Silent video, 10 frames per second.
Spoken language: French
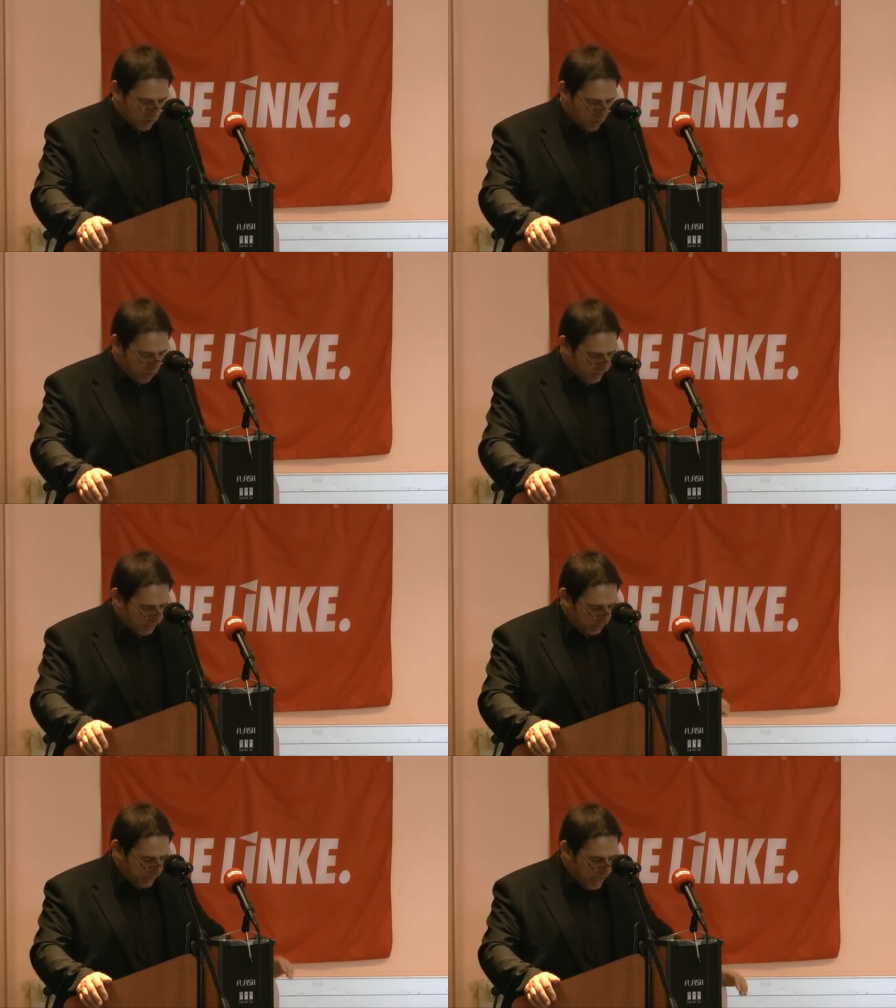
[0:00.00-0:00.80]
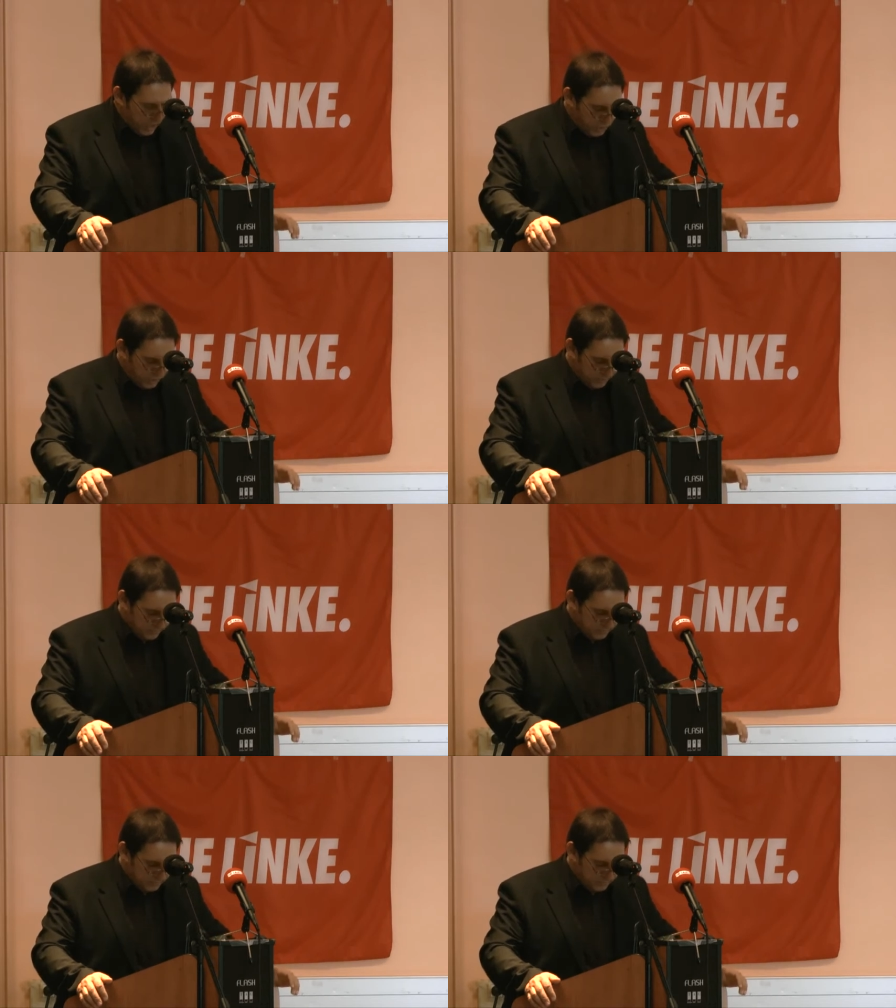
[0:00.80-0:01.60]
En étant large,
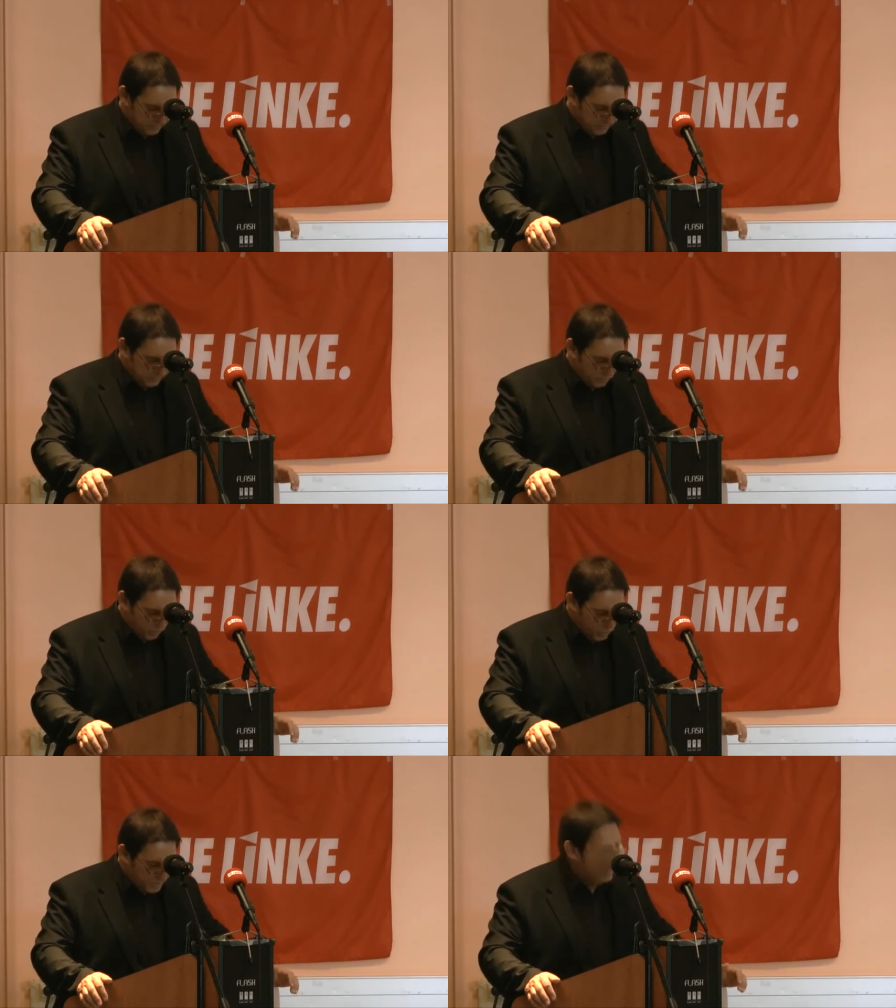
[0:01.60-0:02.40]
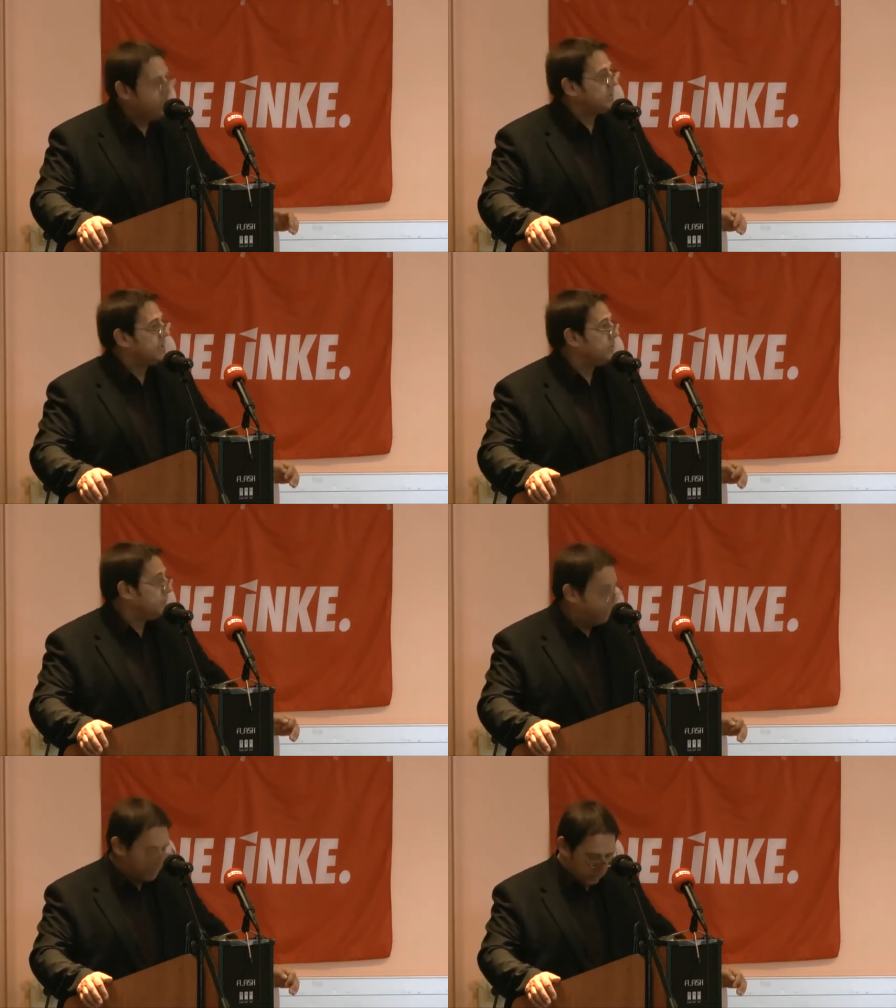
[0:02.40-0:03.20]
une cinquantaine
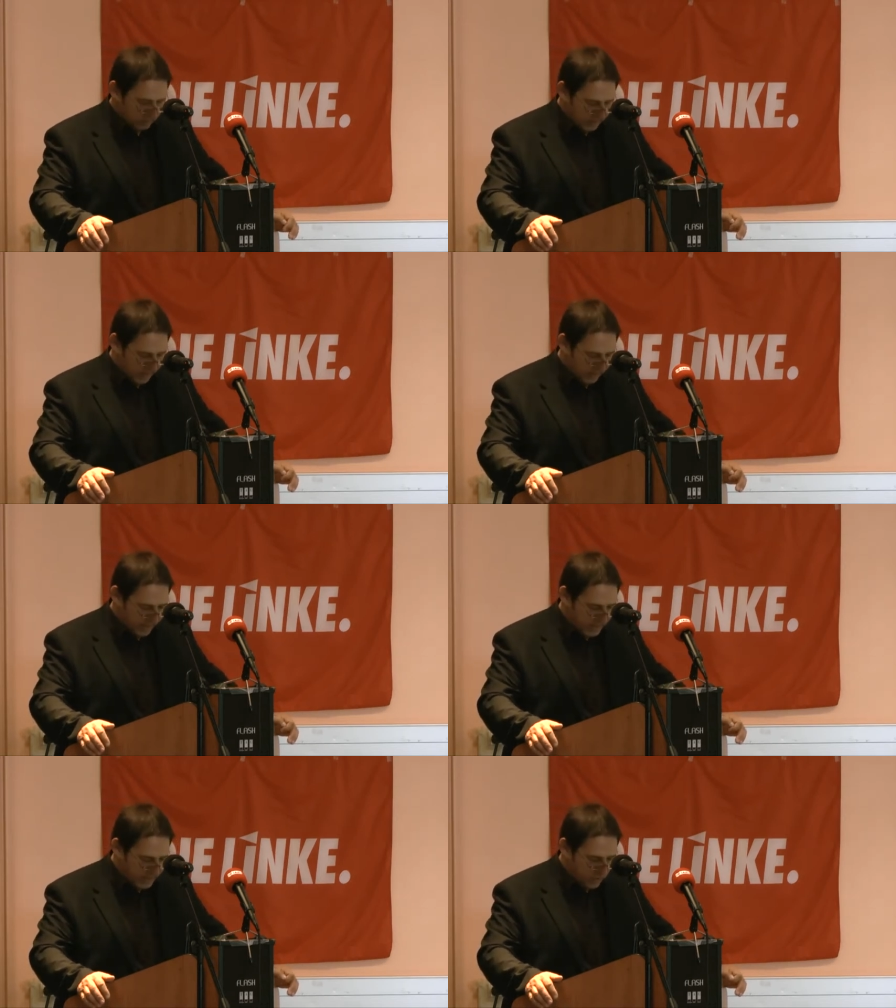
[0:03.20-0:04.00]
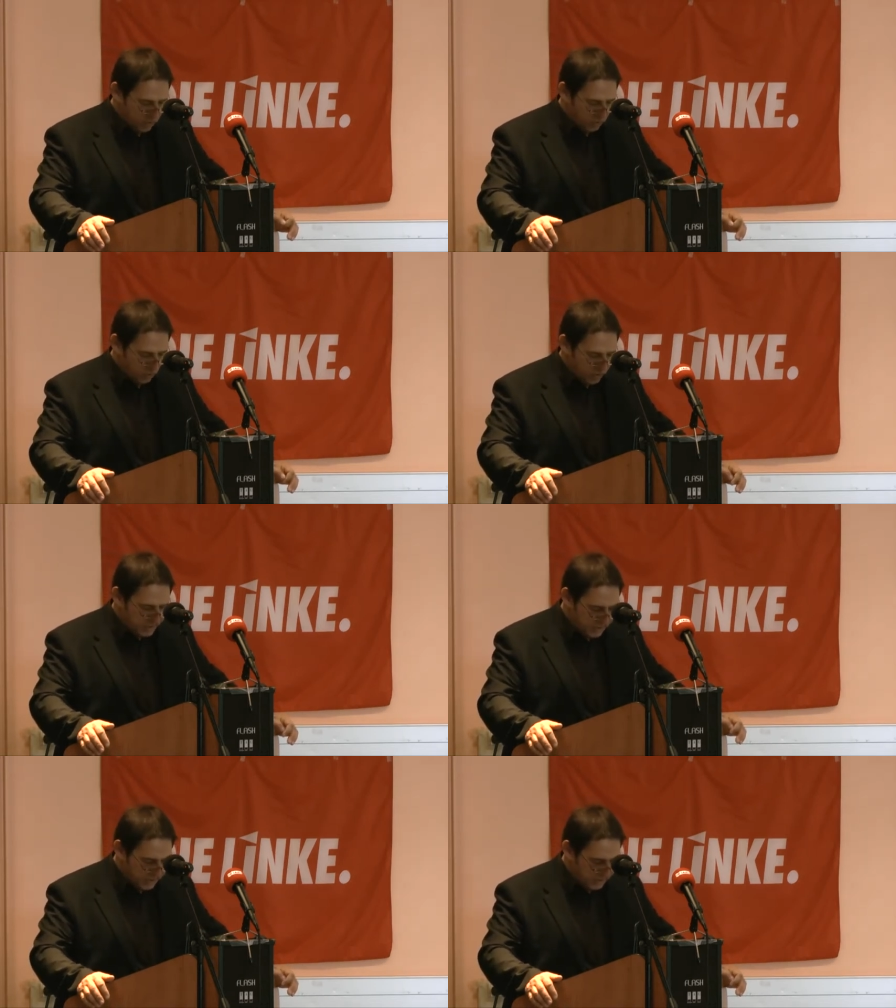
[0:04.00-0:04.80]
de personnes travaillent sur le
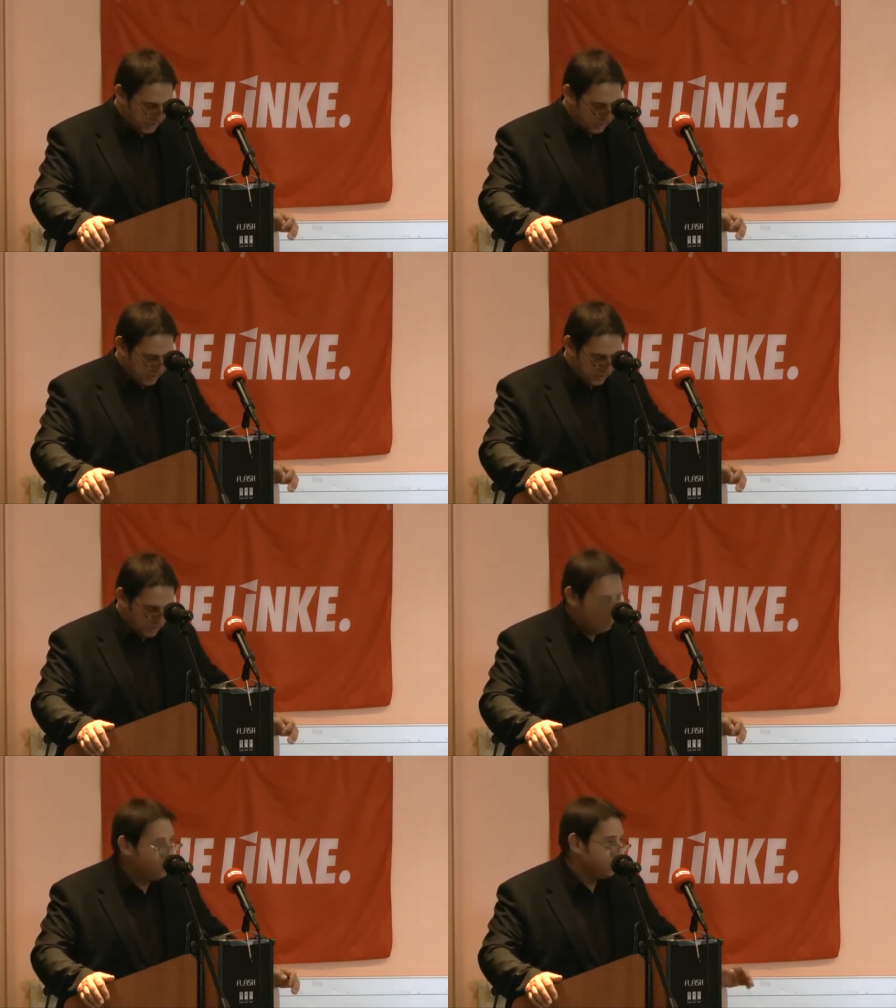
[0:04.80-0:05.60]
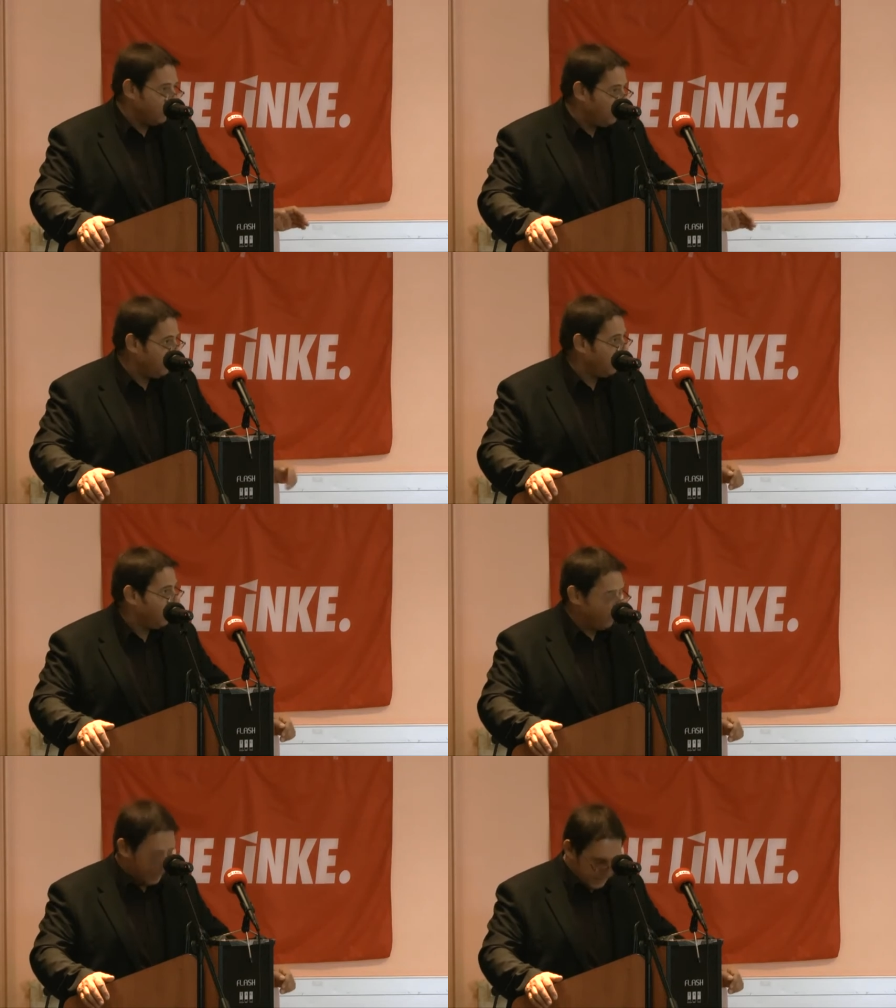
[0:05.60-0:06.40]
site, surtout dans le
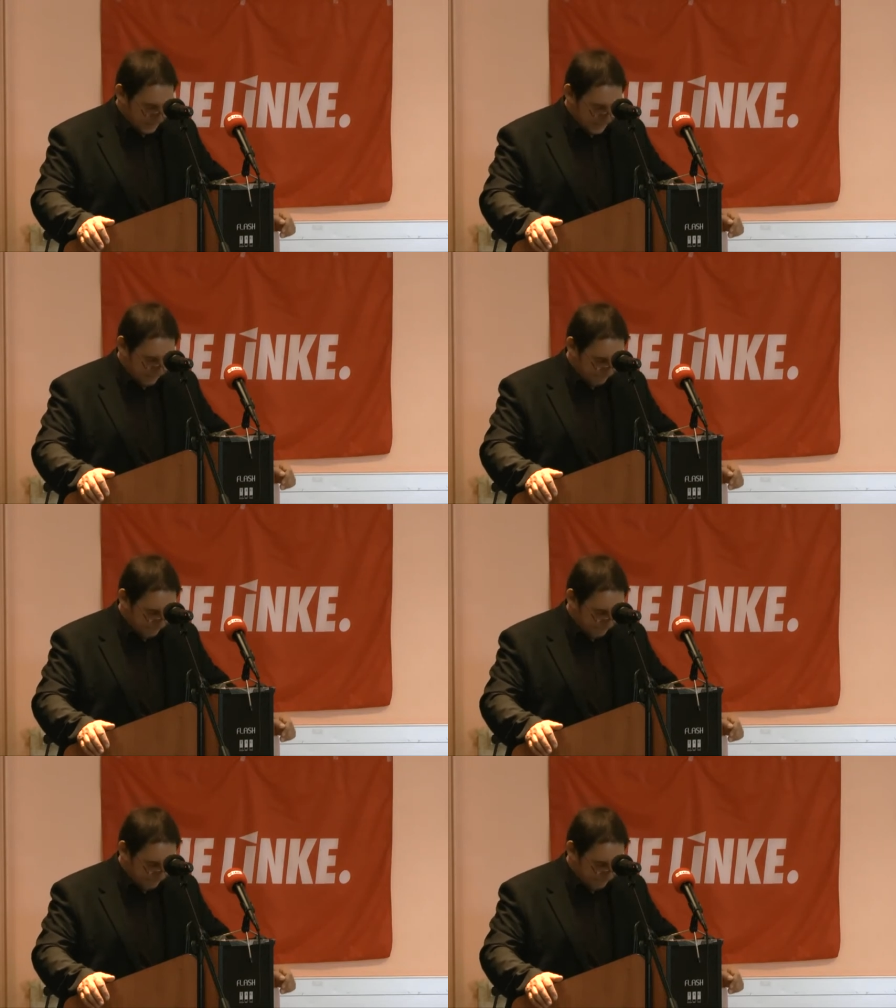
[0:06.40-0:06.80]
commerce.